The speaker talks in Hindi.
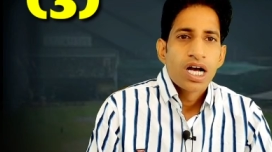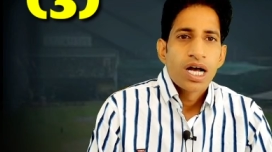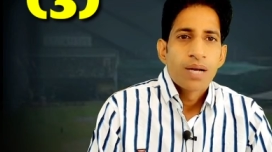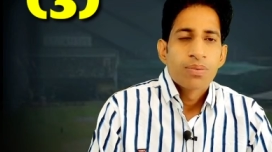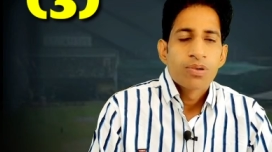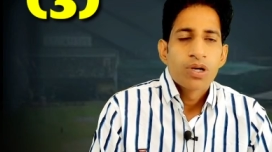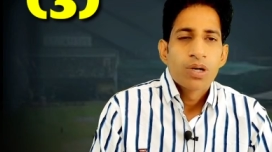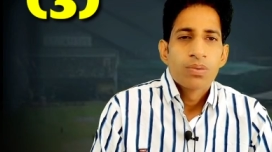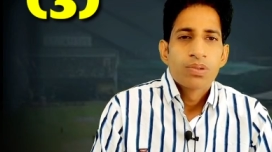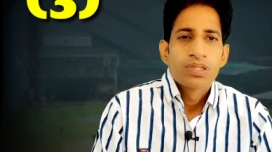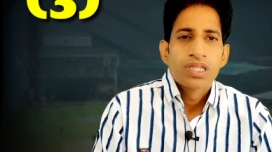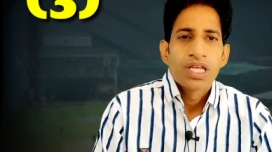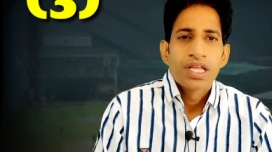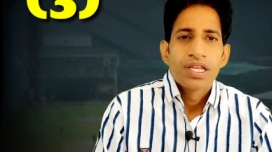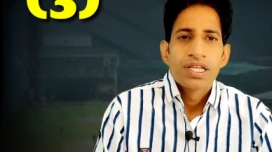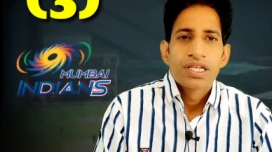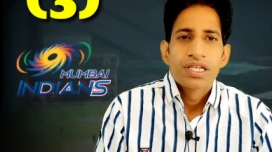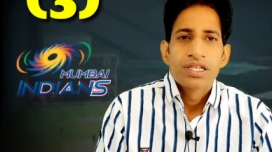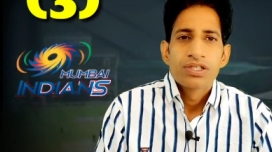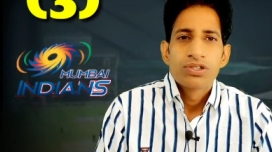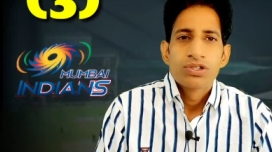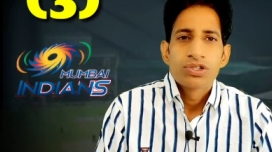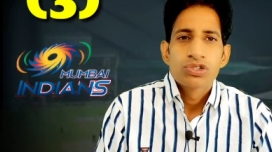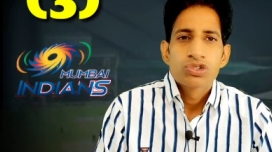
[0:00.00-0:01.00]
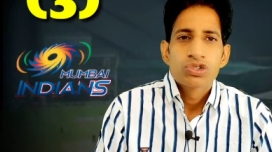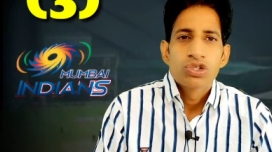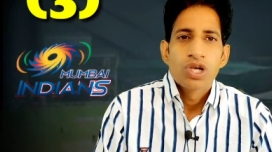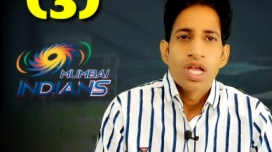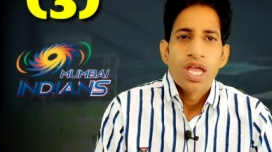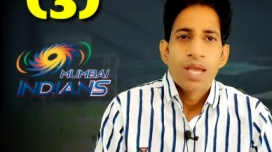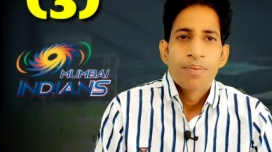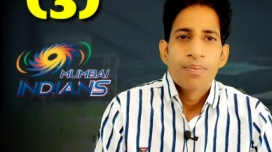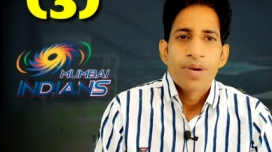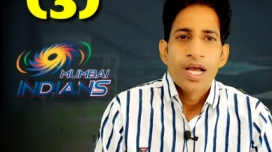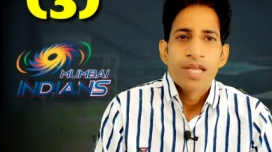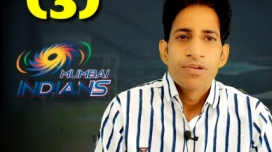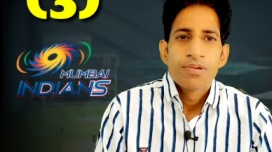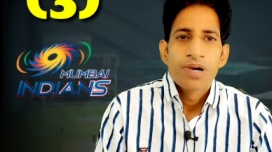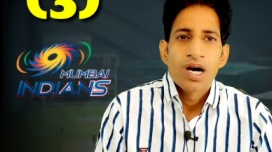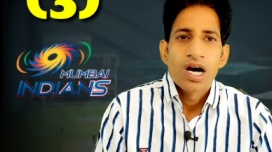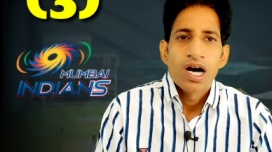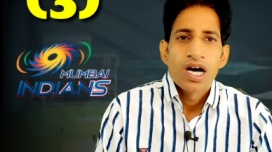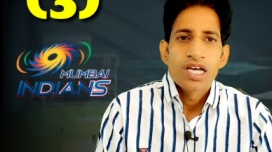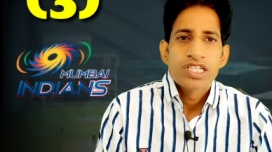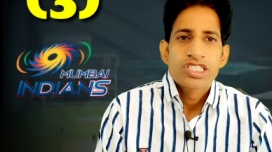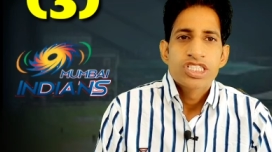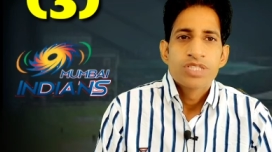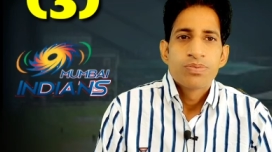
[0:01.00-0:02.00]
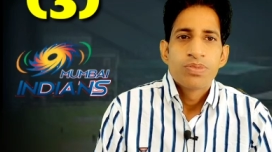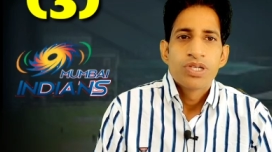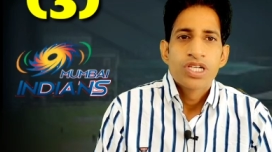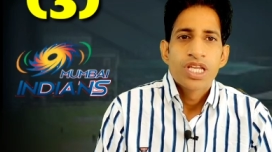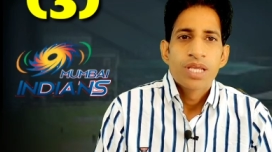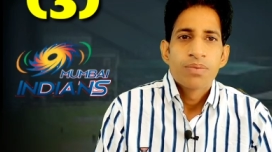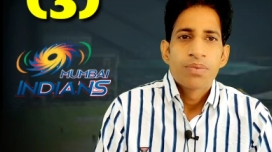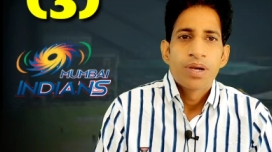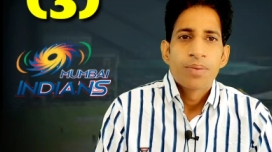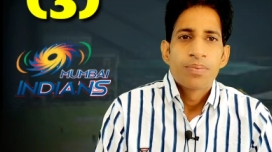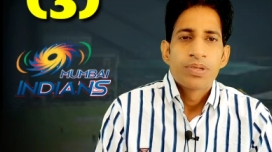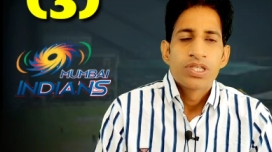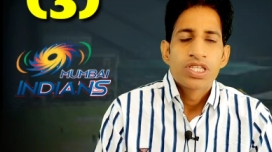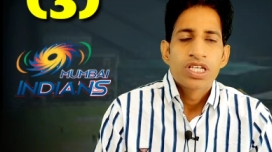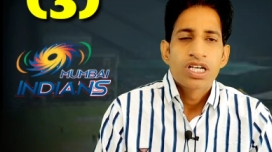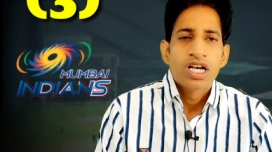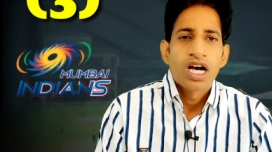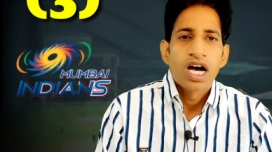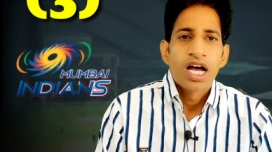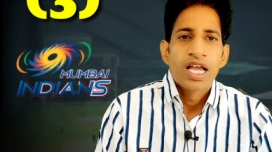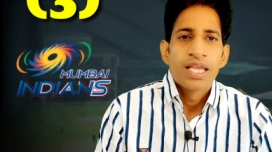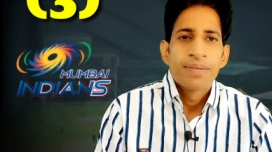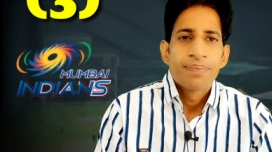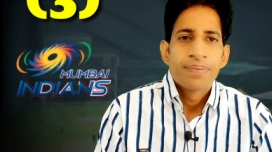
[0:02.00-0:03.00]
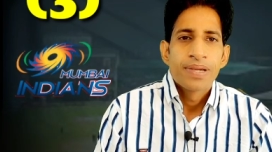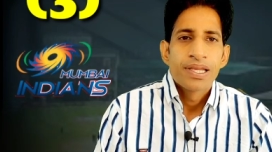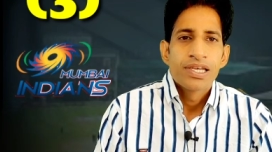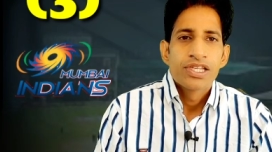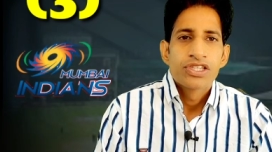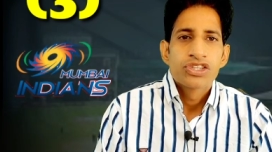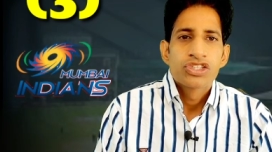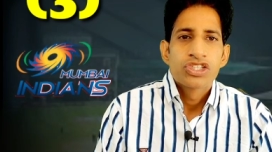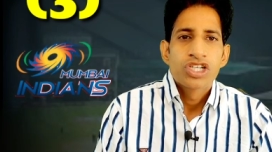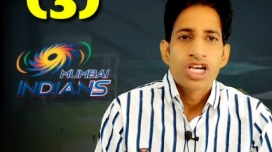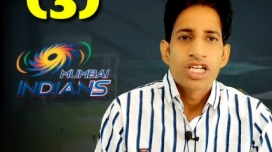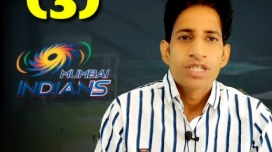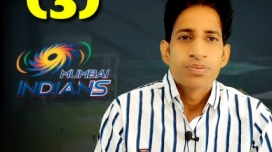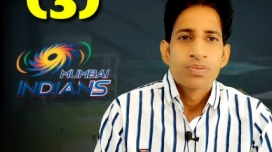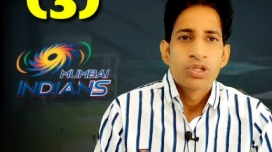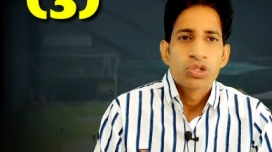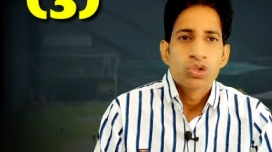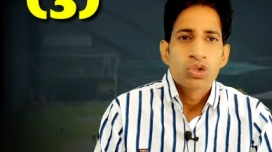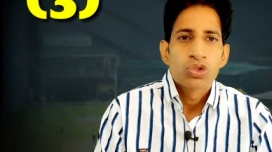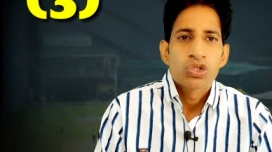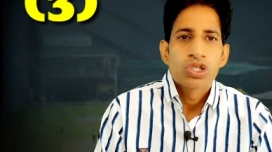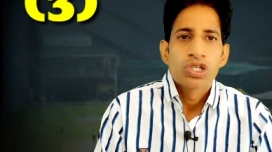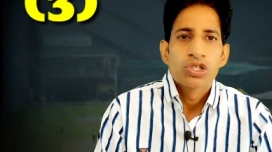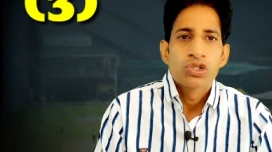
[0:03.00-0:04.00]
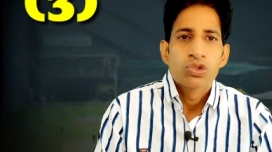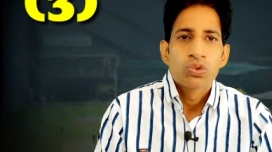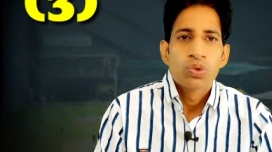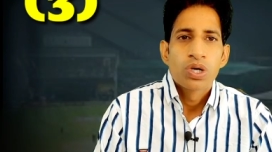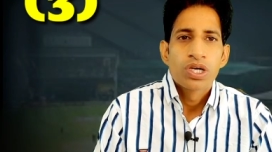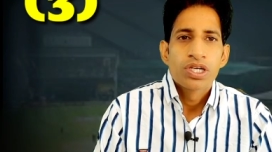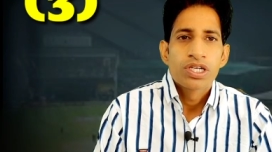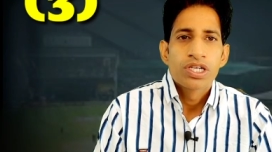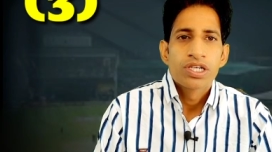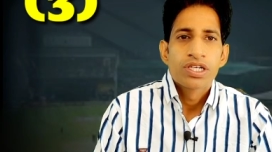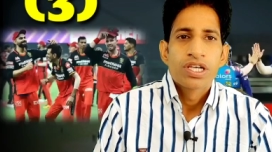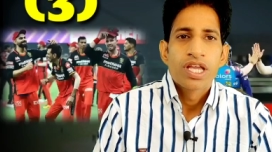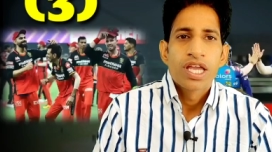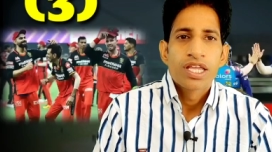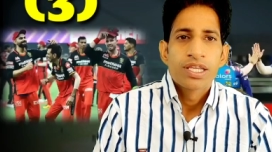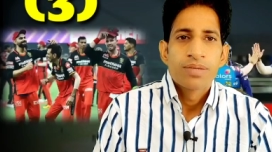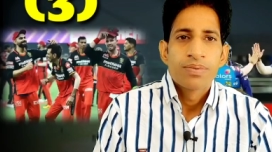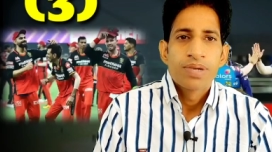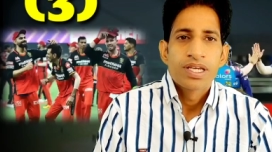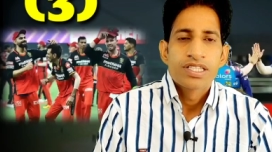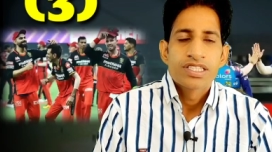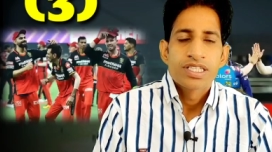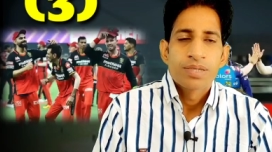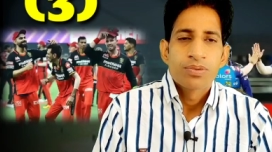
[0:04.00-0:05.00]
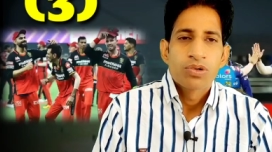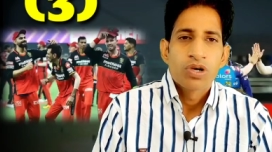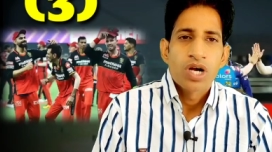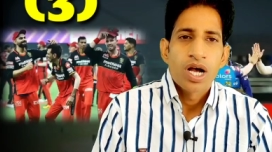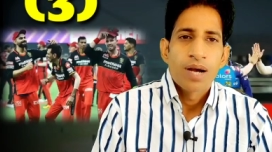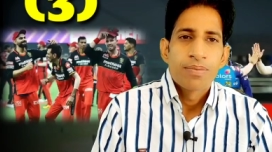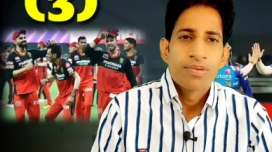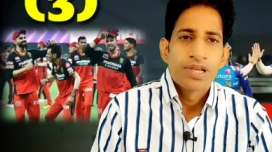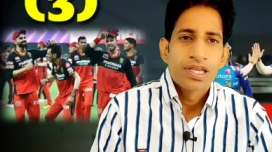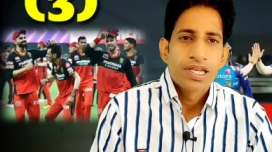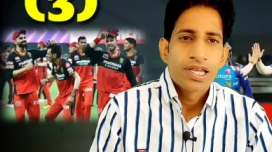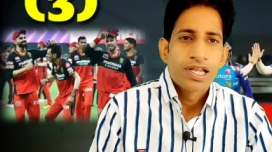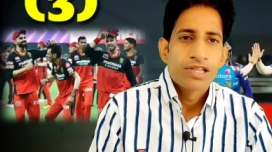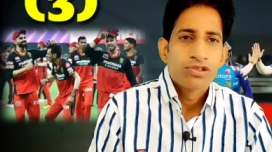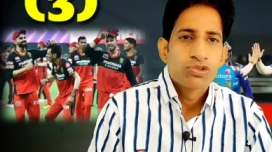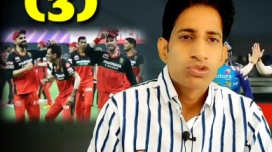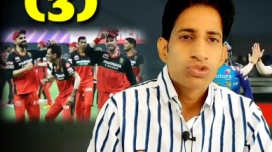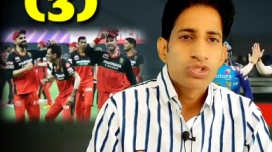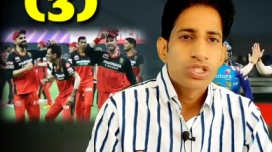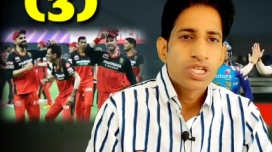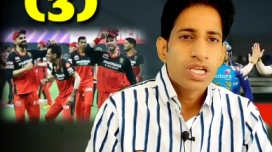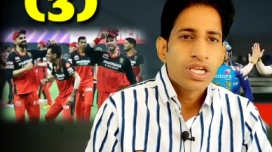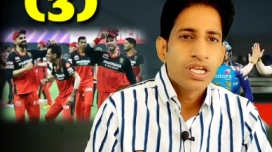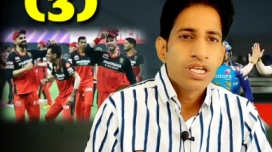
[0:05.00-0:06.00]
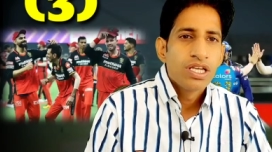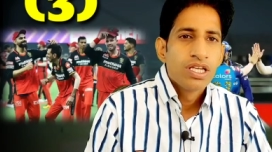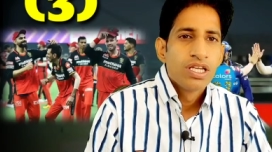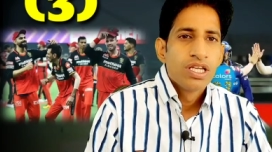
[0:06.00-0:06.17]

आपको बता दें कि दोस्तों एम आई व आर सी बी टीम अभी तक आई पी एल इतिहास में टोटल ट्वेंटी नाइन मैच या मुकाबले खेल चुकी है